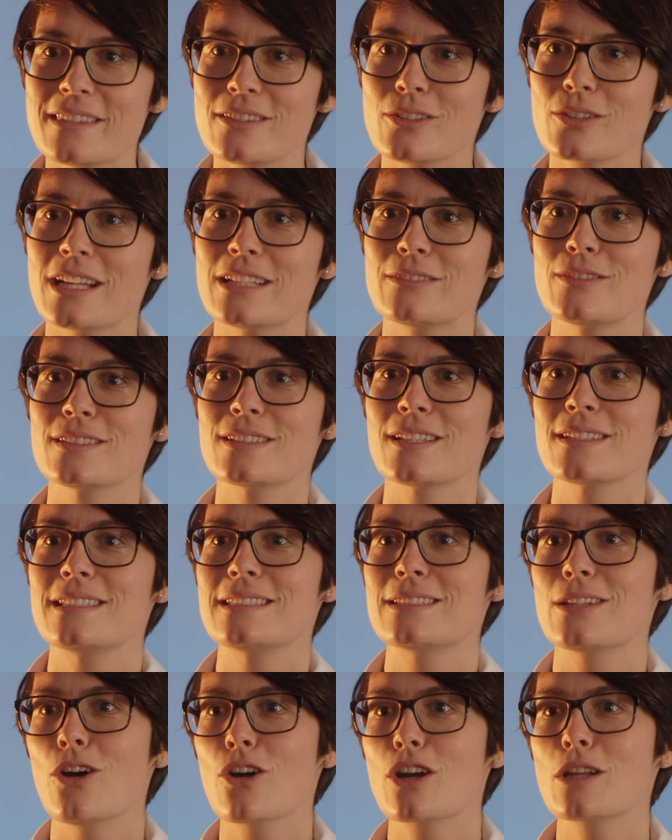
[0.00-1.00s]
es noch etwas, das Sie
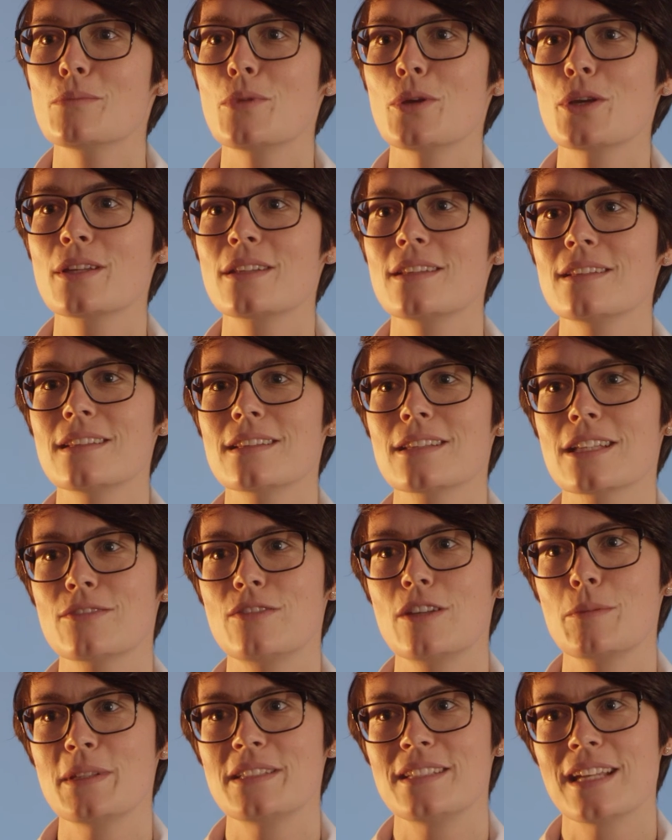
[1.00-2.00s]
sagen möchten, das wir
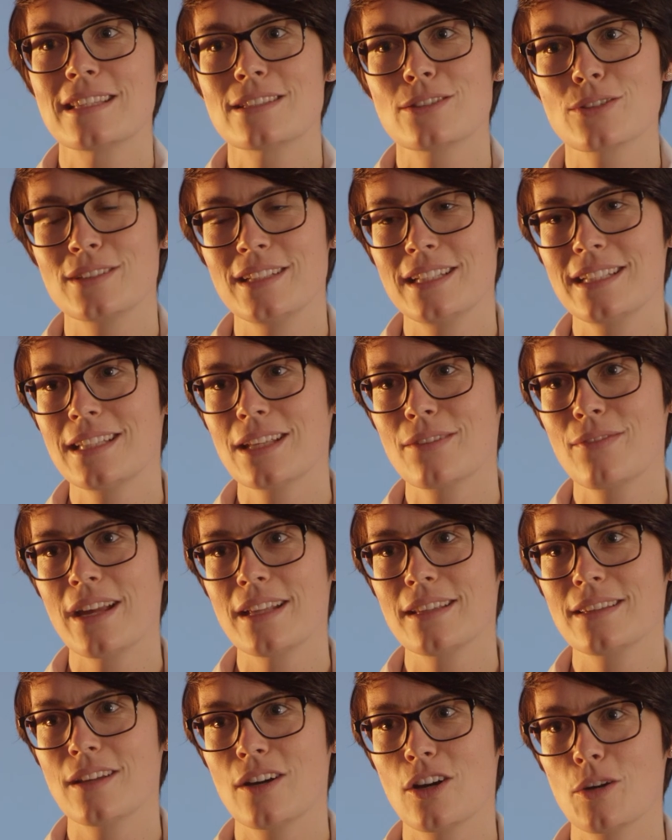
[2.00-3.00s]
bis jetzt noch nicht
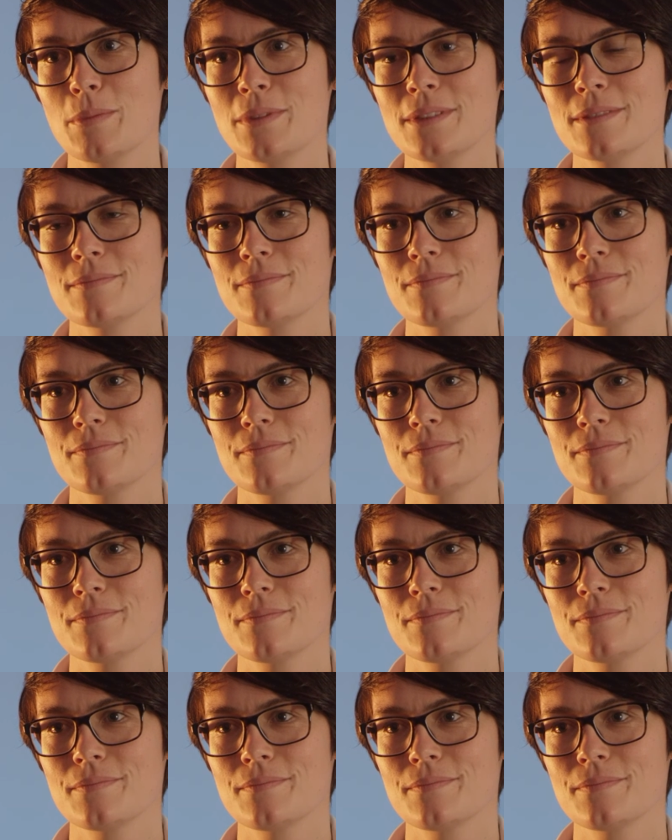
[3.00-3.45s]
erwähnt haben?